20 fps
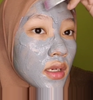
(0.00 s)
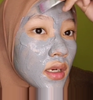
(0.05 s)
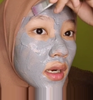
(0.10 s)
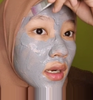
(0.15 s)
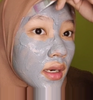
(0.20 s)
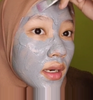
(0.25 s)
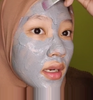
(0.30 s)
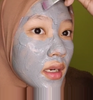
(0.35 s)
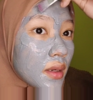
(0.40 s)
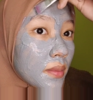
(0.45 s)

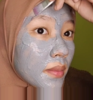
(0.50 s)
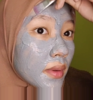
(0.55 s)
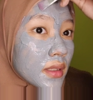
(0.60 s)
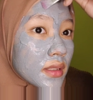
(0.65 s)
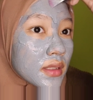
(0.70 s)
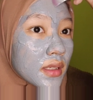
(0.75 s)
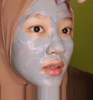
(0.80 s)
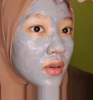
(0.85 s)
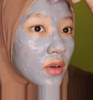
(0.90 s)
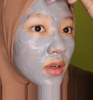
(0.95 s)
karena ini
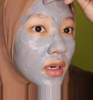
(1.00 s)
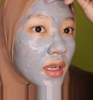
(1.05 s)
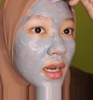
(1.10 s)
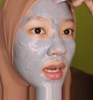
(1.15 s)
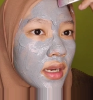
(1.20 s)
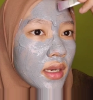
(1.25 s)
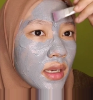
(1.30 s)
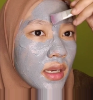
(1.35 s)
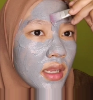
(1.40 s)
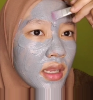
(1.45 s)
masker
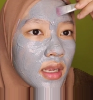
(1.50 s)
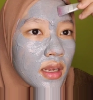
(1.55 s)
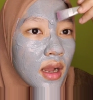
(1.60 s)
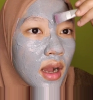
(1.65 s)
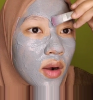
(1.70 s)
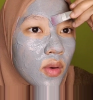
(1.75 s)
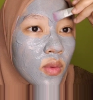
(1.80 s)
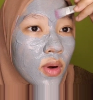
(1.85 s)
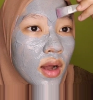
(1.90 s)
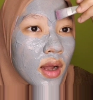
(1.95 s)
organik
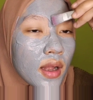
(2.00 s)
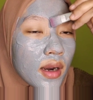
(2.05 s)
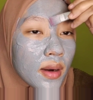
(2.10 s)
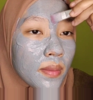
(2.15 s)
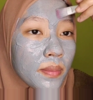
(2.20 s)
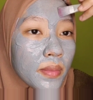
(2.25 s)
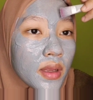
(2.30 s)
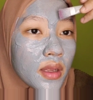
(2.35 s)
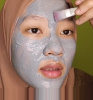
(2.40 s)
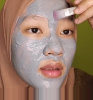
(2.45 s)
aku
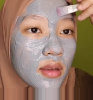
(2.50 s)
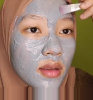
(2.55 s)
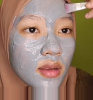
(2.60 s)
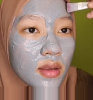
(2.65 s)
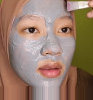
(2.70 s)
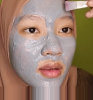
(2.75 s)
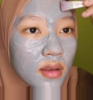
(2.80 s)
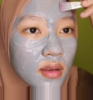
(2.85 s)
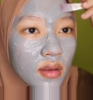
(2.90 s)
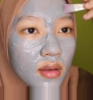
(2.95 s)
harap
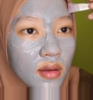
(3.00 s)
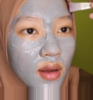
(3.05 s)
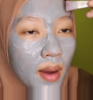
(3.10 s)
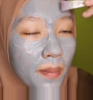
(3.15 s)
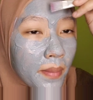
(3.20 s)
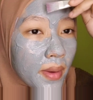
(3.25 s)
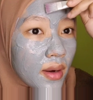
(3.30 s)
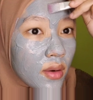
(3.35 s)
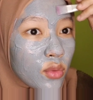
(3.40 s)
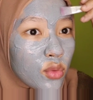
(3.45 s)
ini
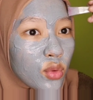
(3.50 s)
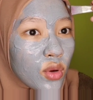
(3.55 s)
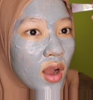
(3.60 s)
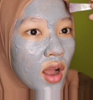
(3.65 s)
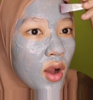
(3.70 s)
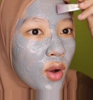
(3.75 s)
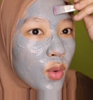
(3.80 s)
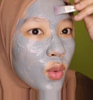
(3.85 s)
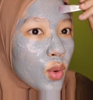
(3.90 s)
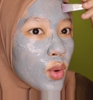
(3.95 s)
aman untuk
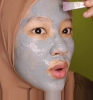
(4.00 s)
aku